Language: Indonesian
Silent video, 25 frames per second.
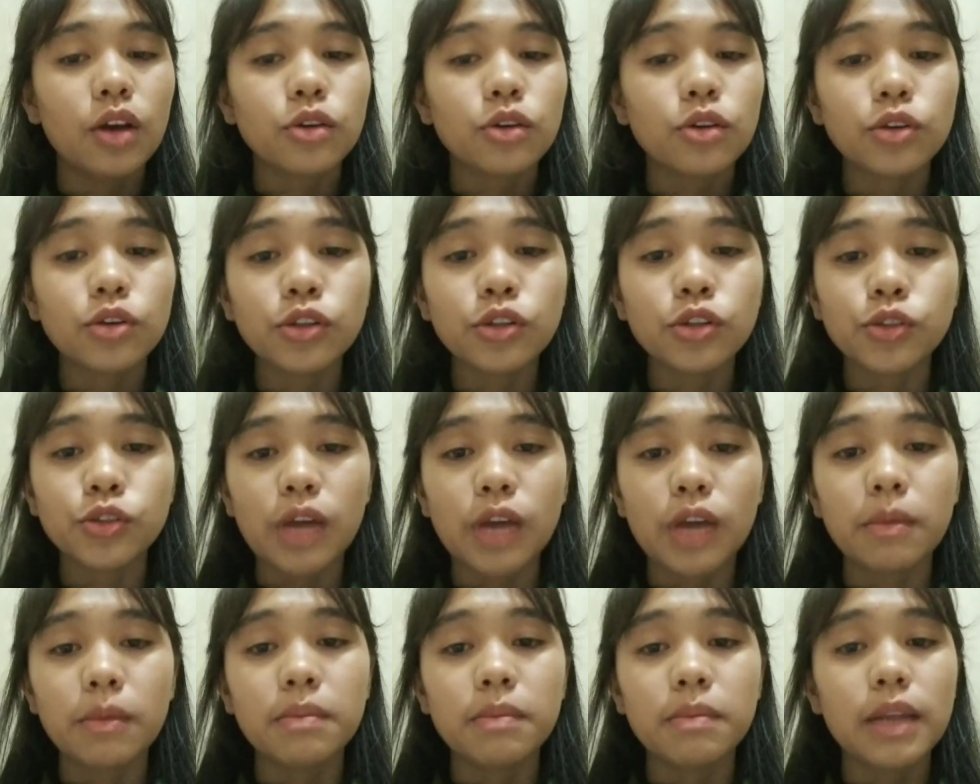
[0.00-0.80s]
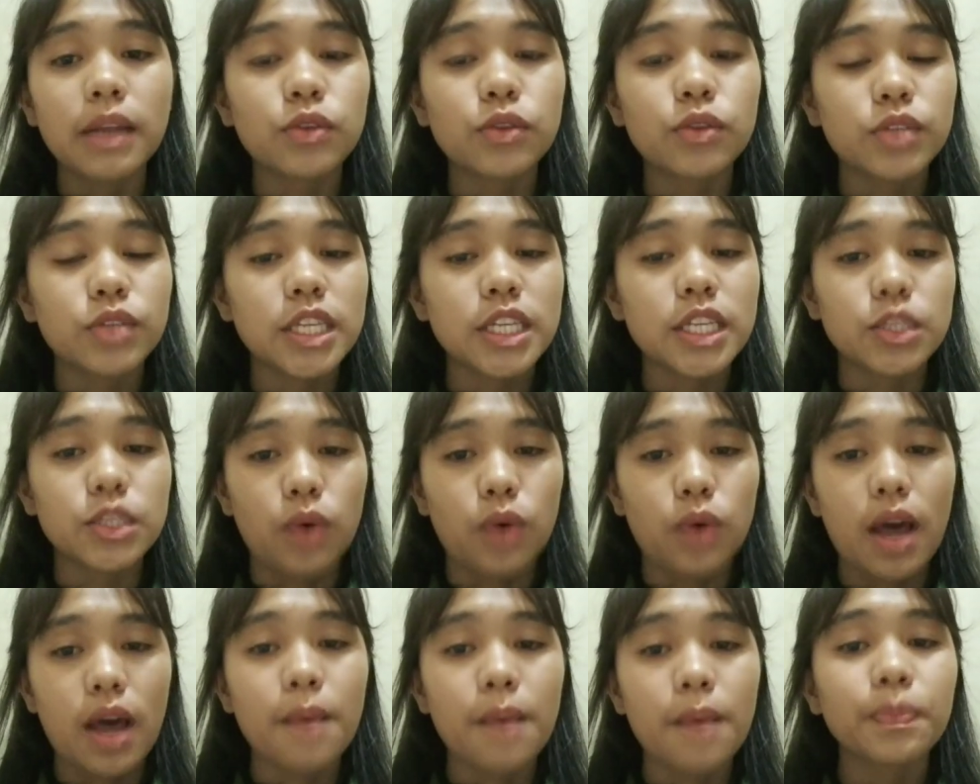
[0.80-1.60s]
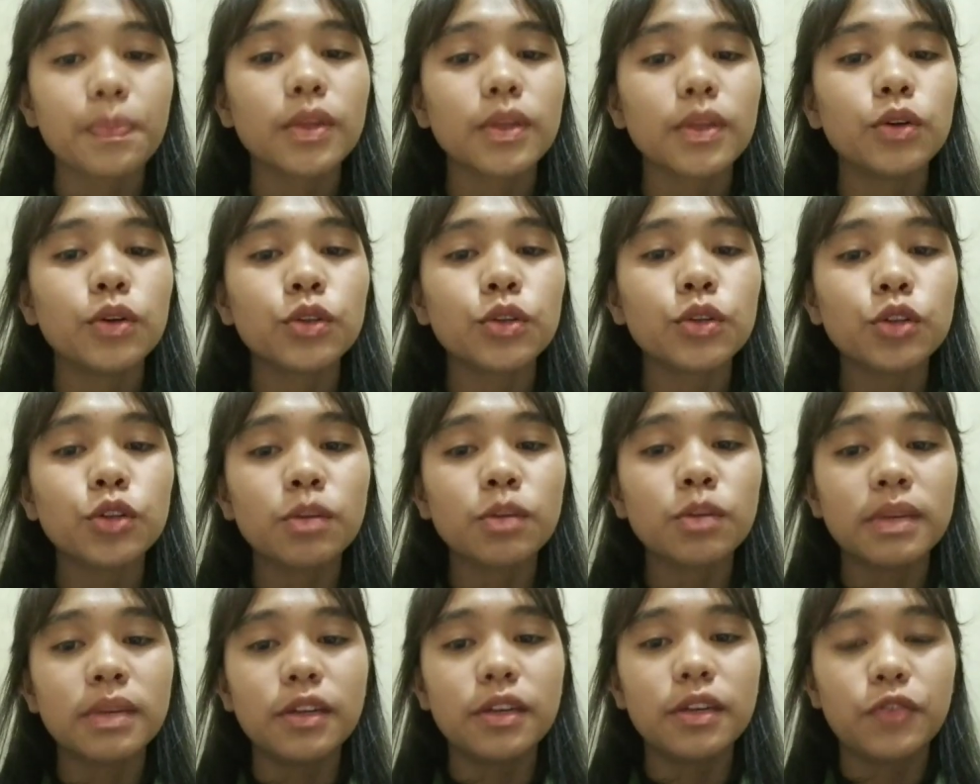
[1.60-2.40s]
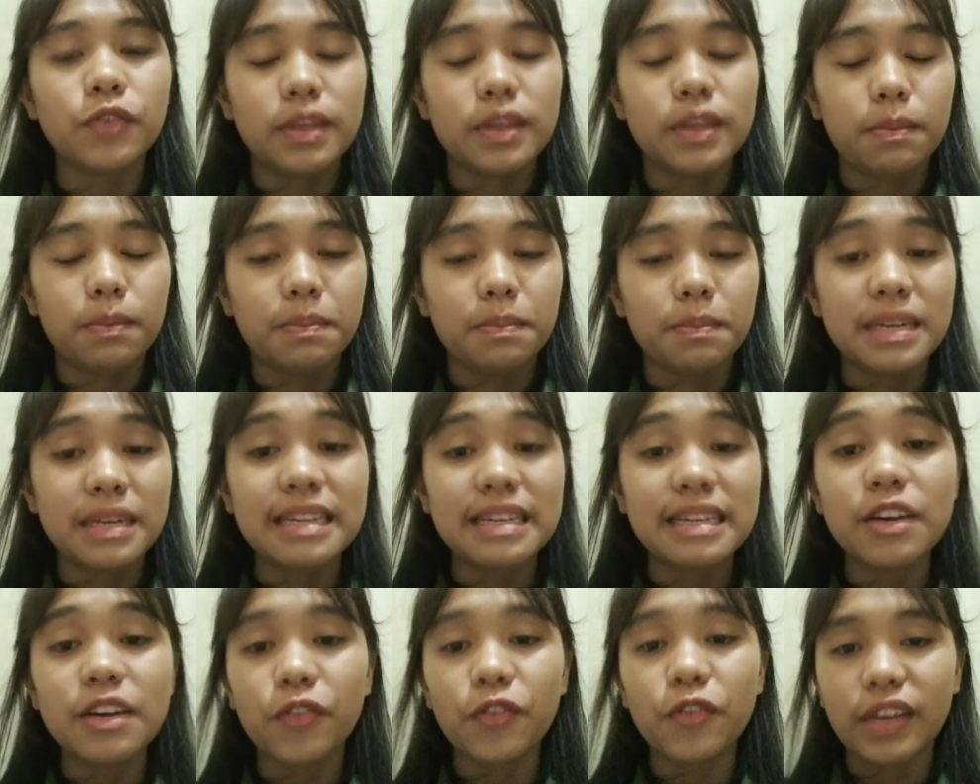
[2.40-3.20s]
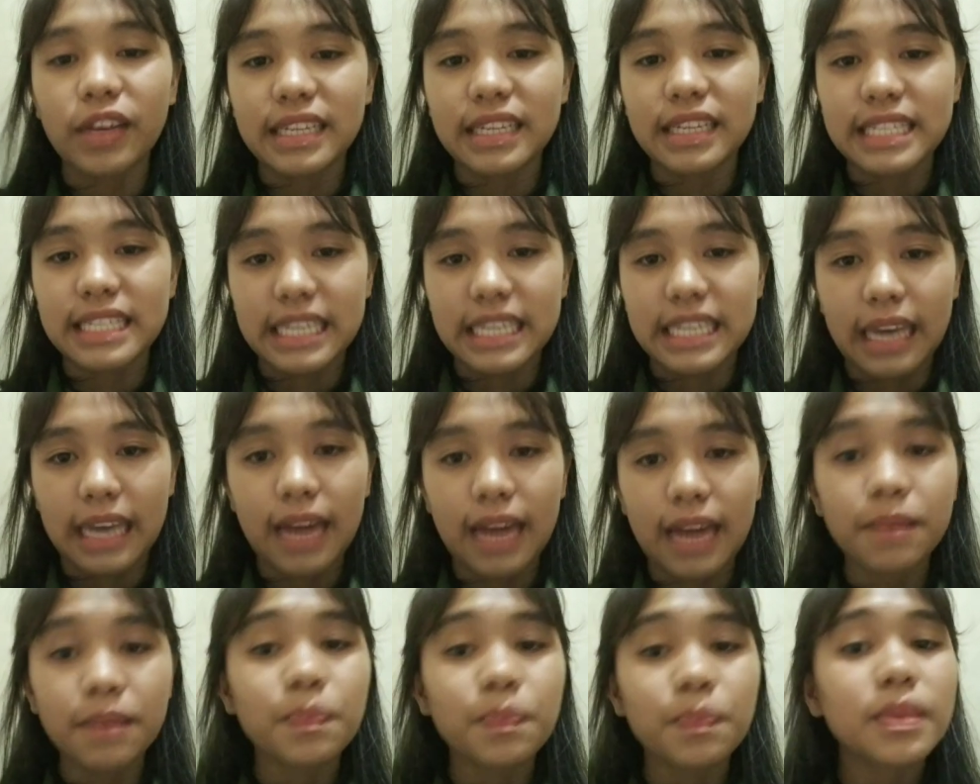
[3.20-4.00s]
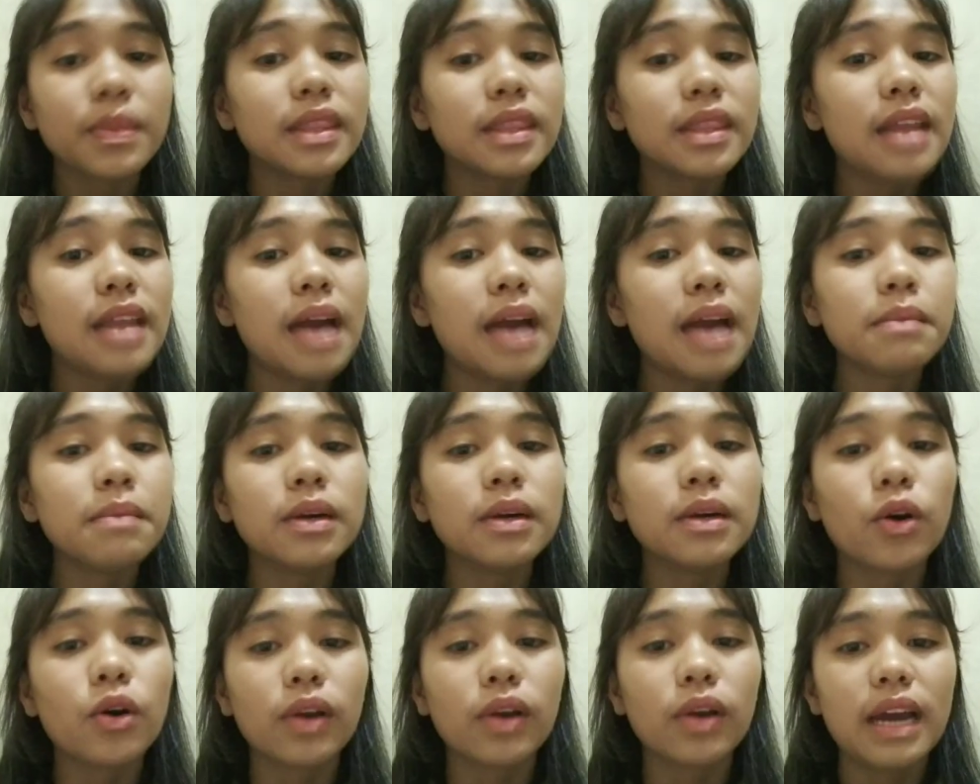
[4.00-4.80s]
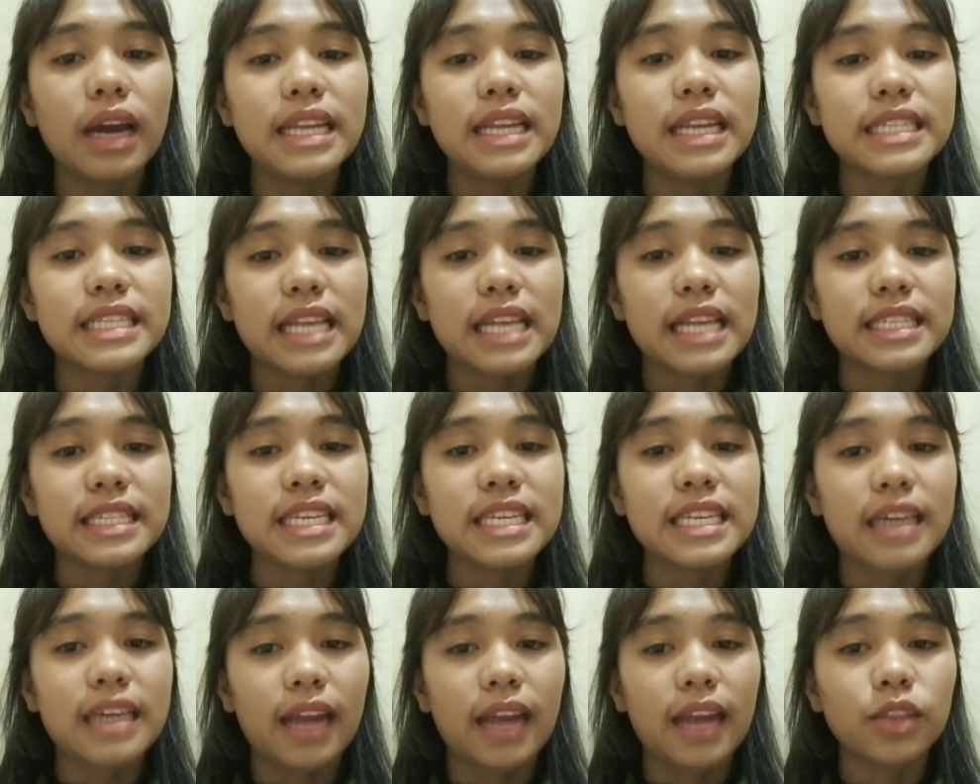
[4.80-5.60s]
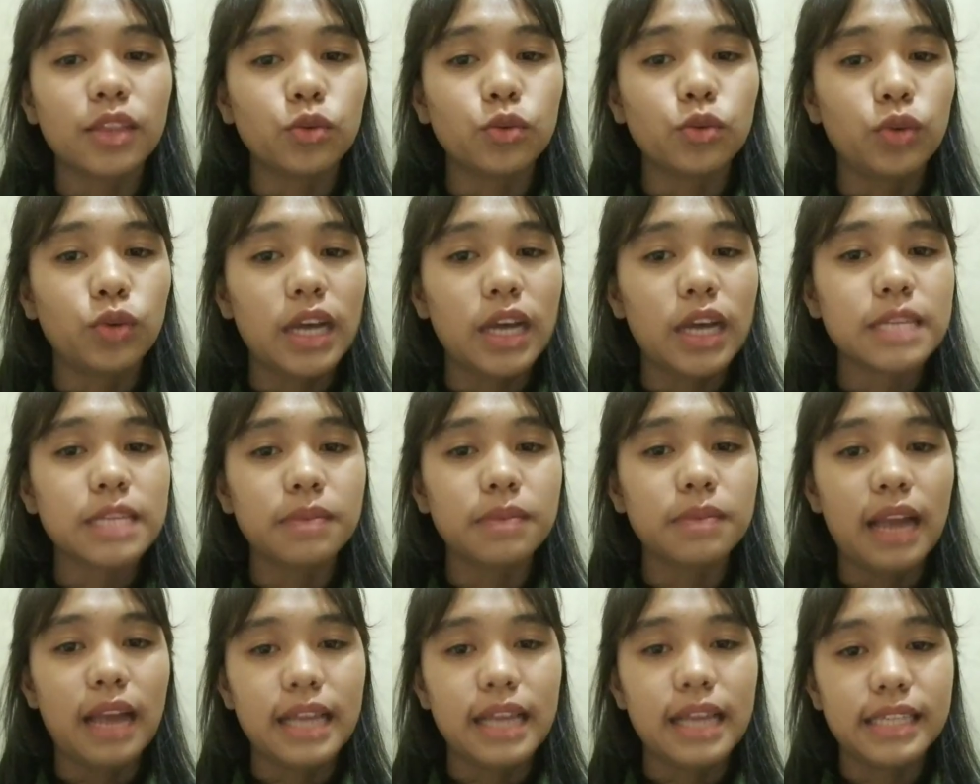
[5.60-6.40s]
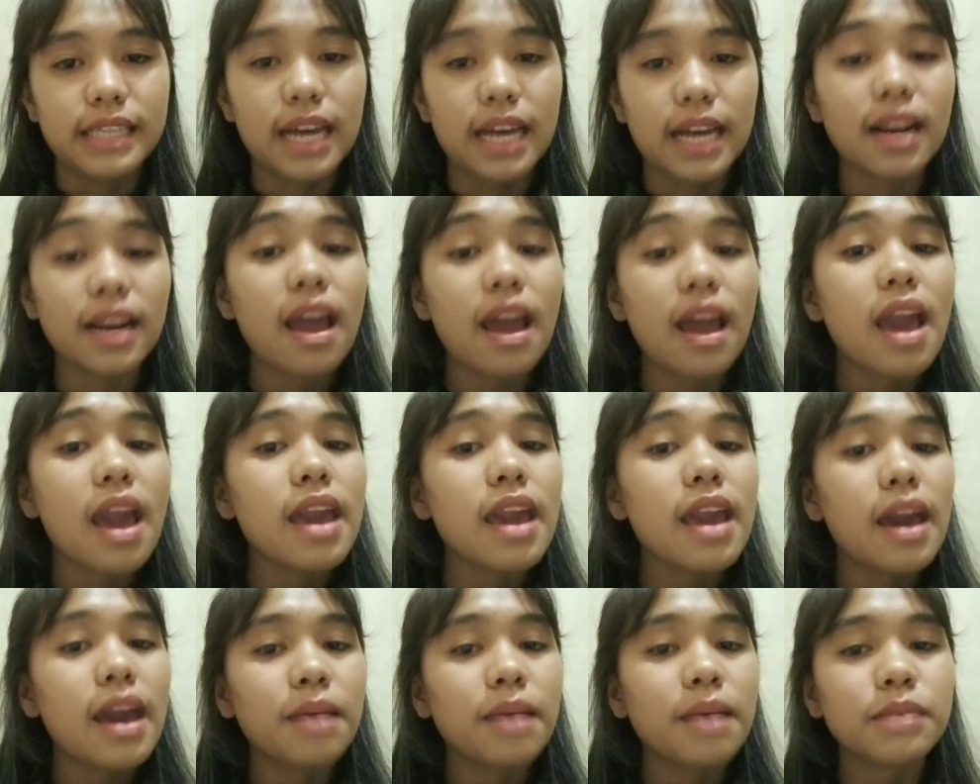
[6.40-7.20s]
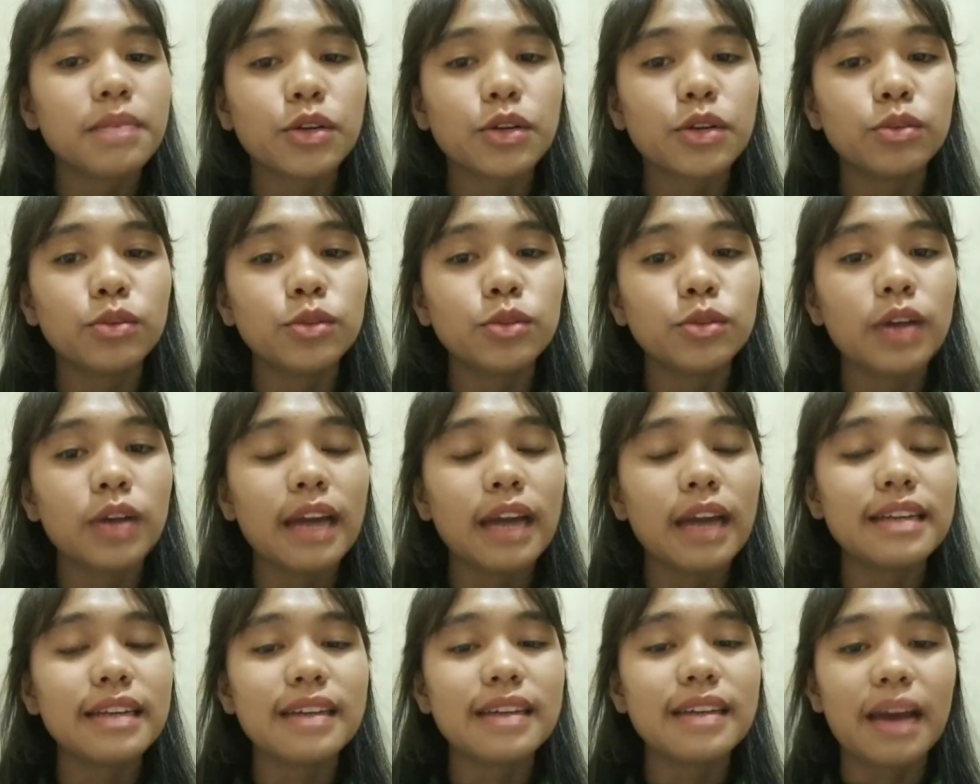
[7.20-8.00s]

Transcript: Guru juga membantu siswa untuk mendefinisikan dan mengorganisasikan tugas belajar yang berhubungan